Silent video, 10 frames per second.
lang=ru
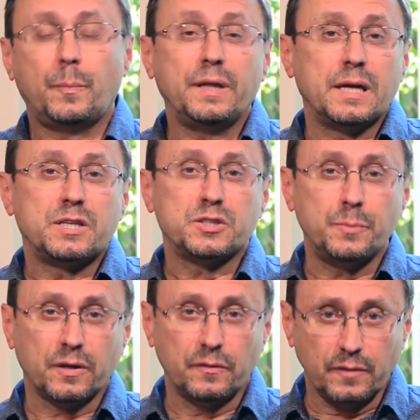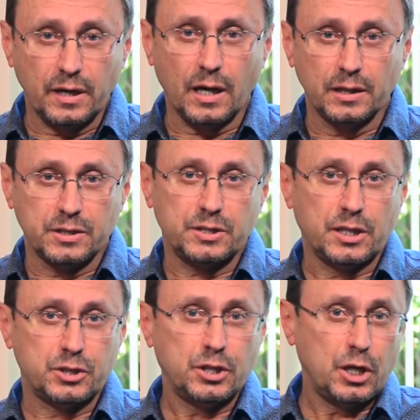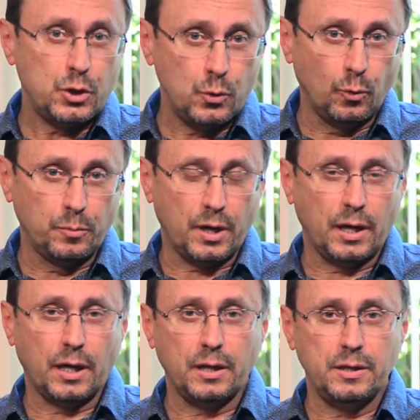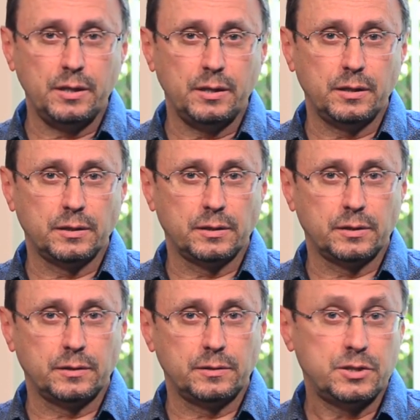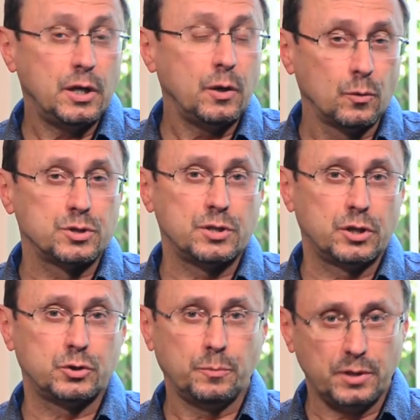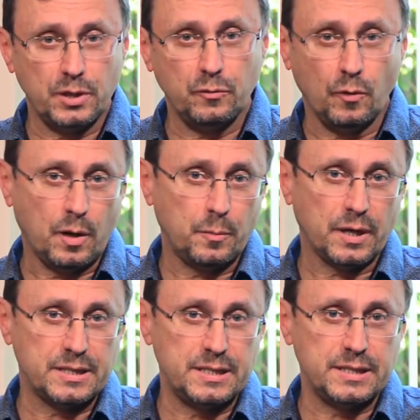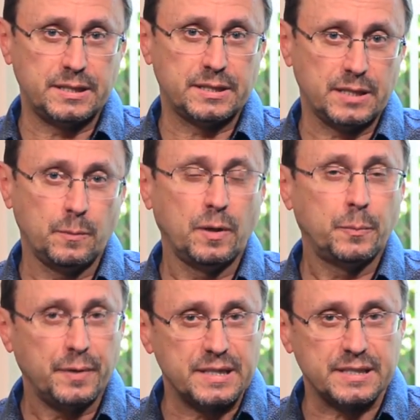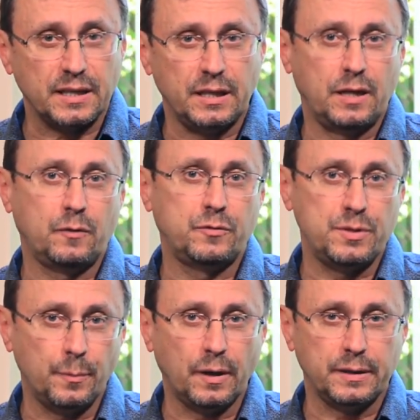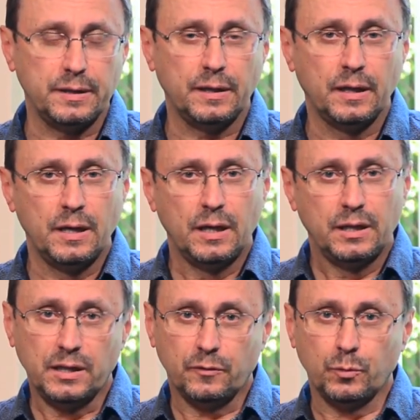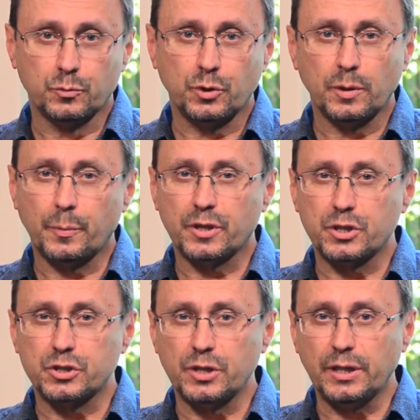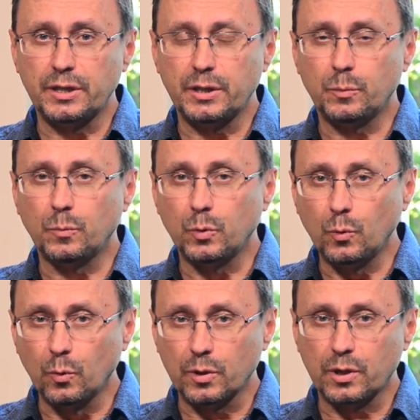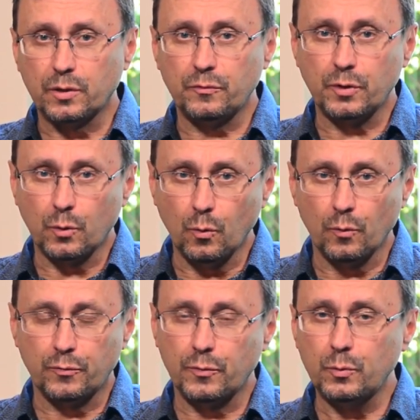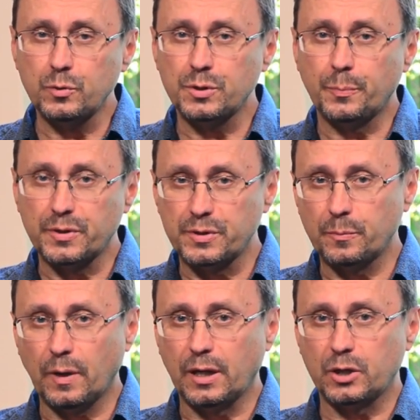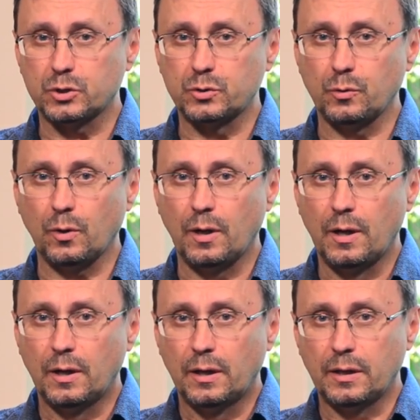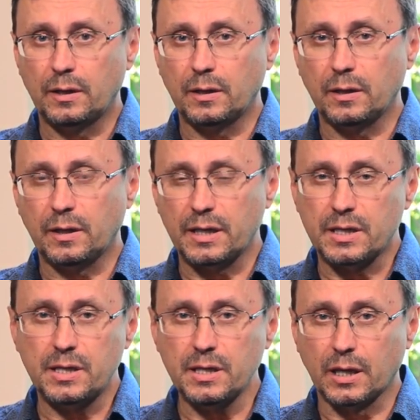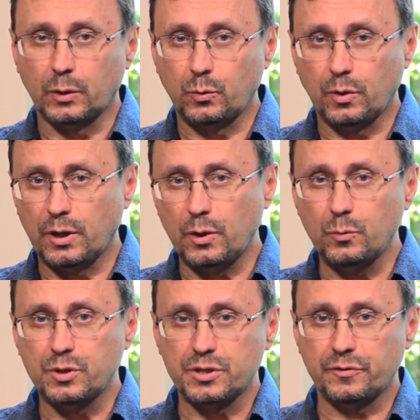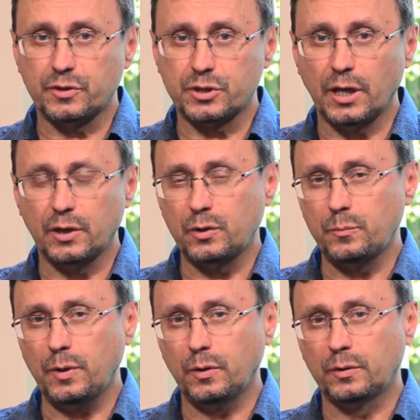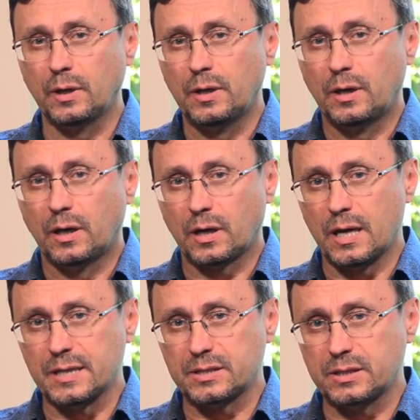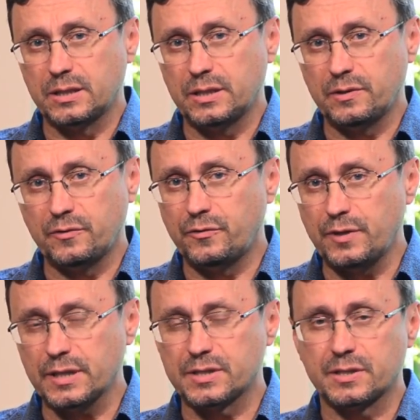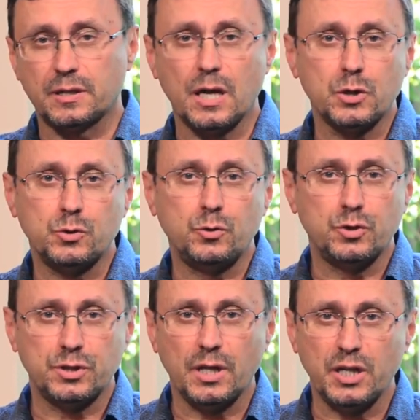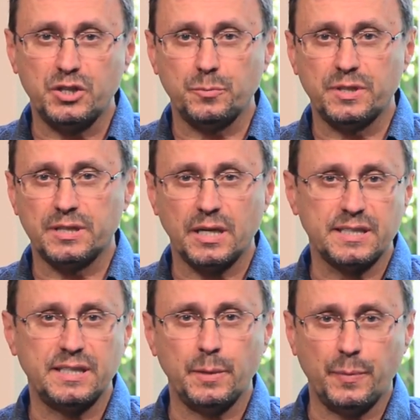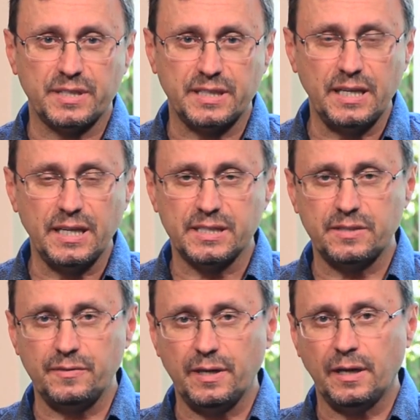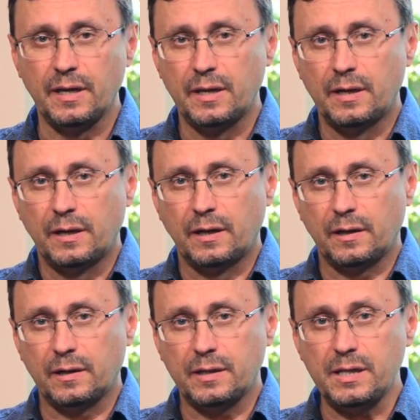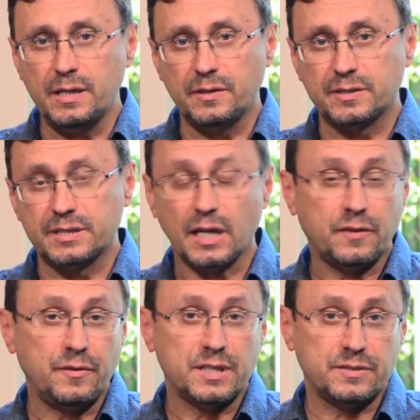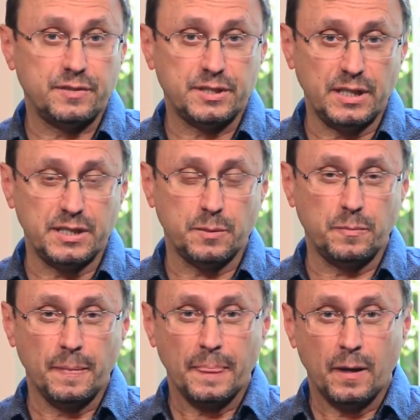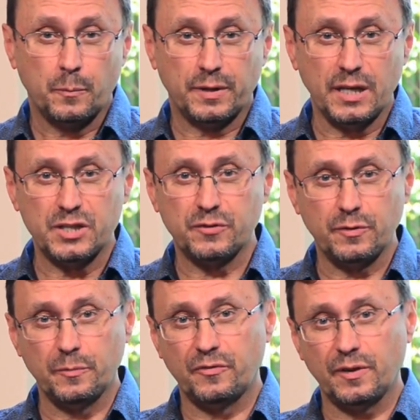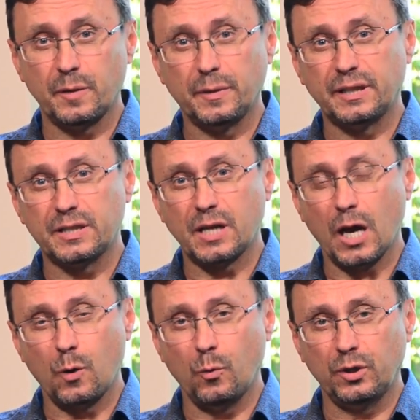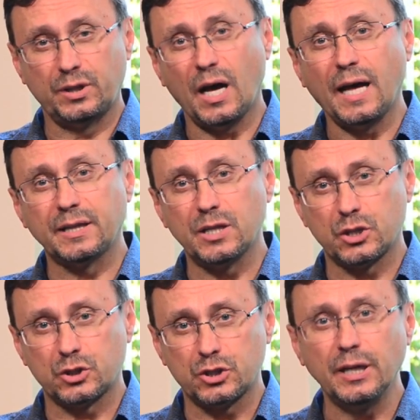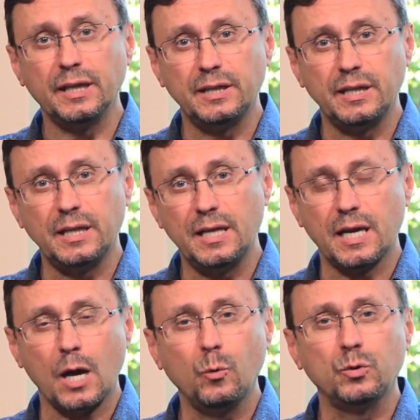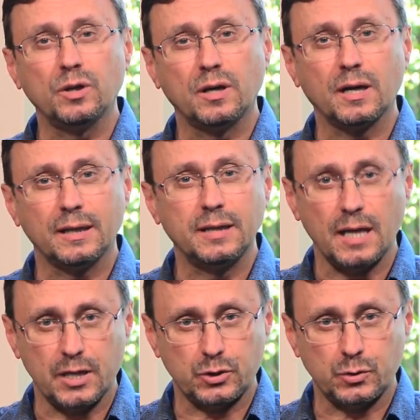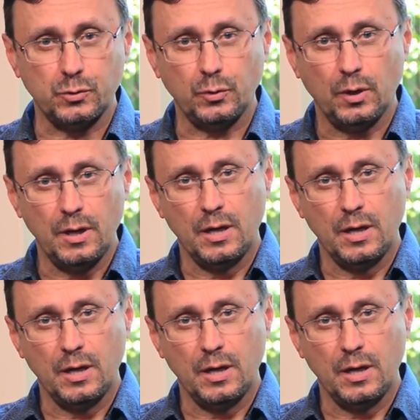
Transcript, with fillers: Понятие смертного греха достаточно емкое и э, серьезное, чтобы на него обратить самое пристальное внимание. Дело в том, что на протяжении многих веков люди понимали, что Э, грехи, которые люди совершают, имеют разный вес, разную значимость, разные последствия. Э, и в соответствии с этим пытались выработать какое-то отношение или какую-то градацию,